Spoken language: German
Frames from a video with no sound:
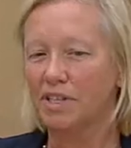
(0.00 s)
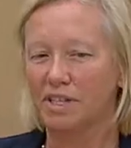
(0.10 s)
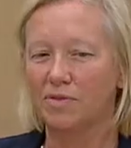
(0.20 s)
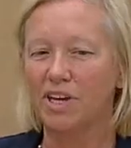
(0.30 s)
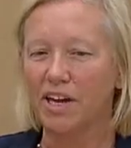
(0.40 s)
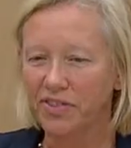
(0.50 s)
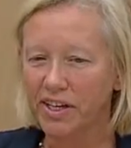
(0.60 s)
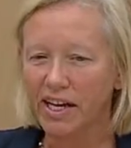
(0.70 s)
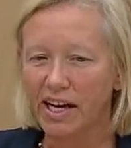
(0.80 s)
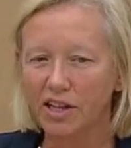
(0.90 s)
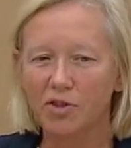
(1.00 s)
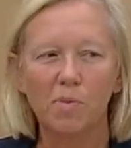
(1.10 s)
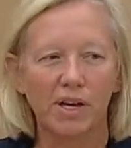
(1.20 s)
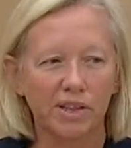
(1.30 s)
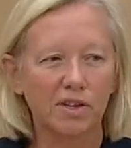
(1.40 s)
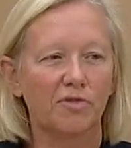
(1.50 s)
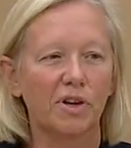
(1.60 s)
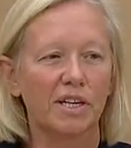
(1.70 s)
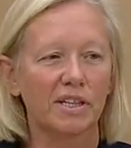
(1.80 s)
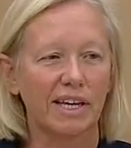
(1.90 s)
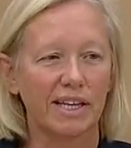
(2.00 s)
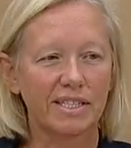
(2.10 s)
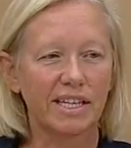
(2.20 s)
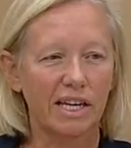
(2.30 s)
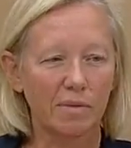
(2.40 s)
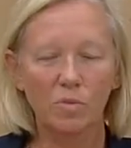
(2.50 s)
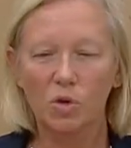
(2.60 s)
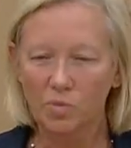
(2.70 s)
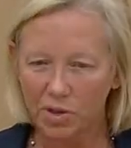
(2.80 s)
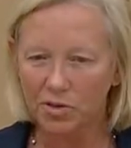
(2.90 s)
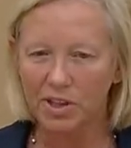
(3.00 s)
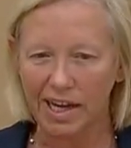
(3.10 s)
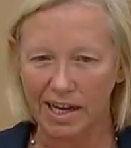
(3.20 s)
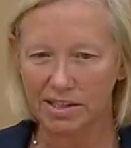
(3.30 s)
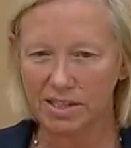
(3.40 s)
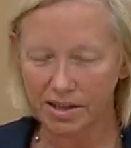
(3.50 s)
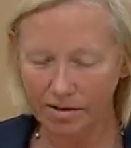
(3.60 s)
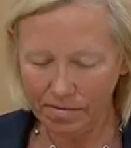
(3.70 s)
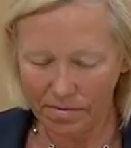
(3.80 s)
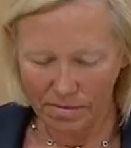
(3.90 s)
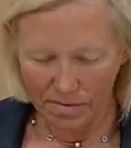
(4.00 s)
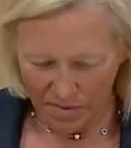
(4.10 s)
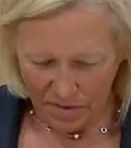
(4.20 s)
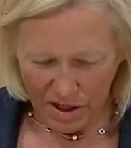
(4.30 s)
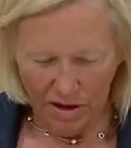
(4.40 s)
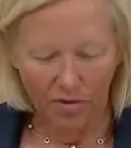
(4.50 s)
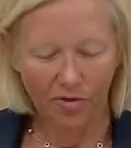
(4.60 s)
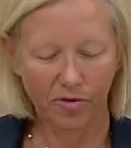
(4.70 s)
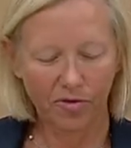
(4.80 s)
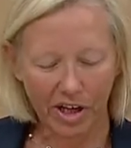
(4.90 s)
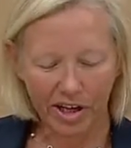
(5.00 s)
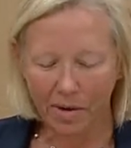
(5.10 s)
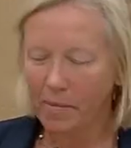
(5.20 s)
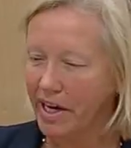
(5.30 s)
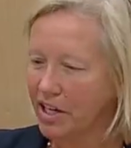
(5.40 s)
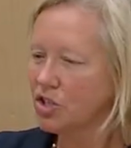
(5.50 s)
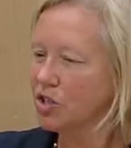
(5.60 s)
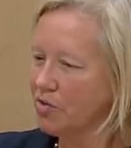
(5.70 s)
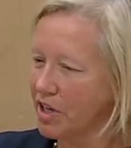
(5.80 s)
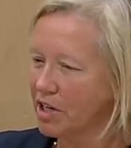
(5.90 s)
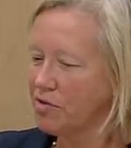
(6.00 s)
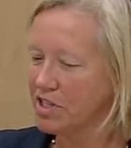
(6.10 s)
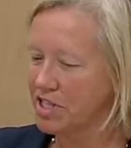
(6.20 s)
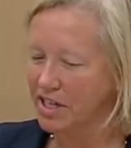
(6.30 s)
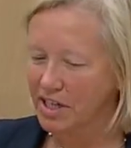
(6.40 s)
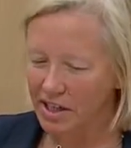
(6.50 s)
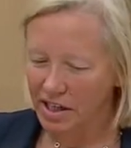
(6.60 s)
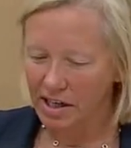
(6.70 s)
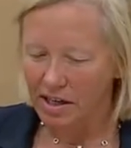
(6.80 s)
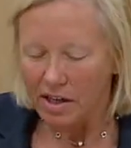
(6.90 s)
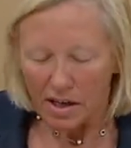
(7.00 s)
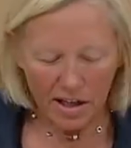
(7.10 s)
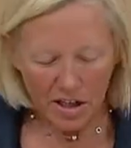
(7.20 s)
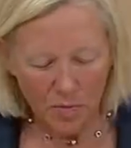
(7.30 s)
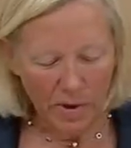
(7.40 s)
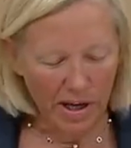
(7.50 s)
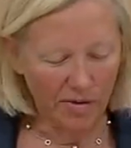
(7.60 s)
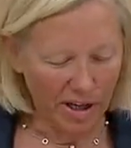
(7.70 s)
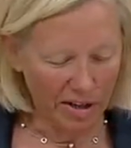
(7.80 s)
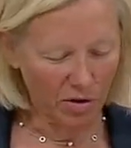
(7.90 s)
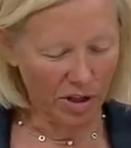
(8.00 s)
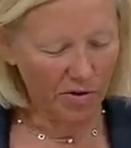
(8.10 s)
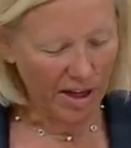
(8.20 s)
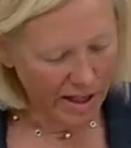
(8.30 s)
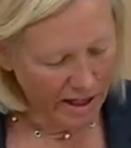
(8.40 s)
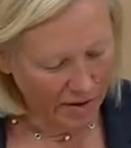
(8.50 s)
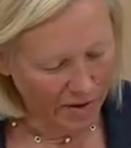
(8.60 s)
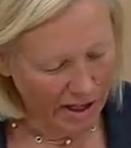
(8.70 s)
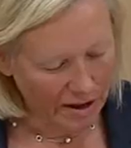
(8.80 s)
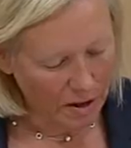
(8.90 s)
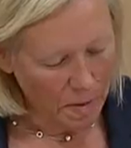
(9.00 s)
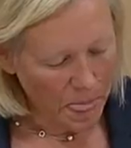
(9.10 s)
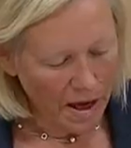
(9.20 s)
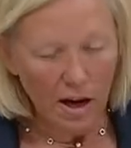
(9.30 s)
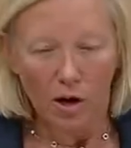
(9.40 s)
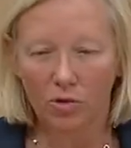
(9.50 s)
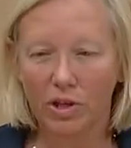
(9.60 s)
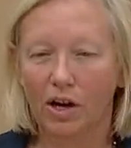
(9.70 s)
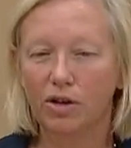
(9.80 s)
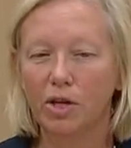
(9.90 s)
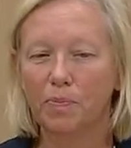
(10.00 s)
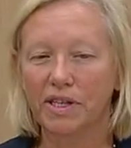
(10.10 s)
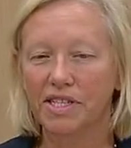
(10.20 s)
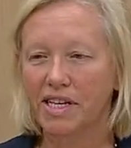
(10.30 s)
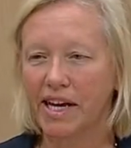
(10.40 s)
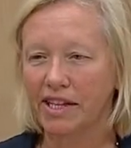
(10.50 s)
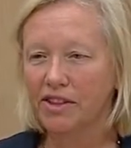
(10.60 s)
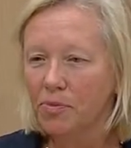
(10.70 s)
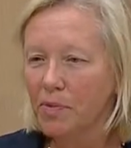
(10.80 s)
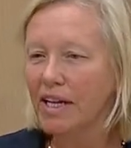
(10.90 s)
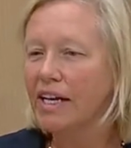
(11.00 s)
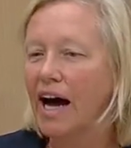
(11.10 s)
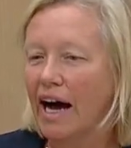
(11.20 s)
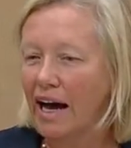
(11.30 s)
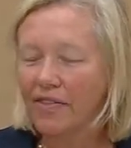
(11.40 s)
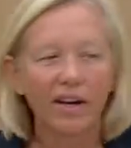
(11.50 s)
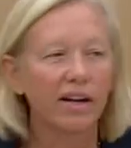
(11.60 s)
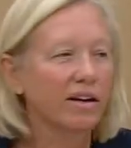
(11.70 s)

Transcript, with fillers: die Wertigkeit, im Endeffekt geht es eben um die Finanzen. Welcher Mensch oder welcher Versicherte ist mehr wert oder weniger wert? Und auch die Patientenmilliarde,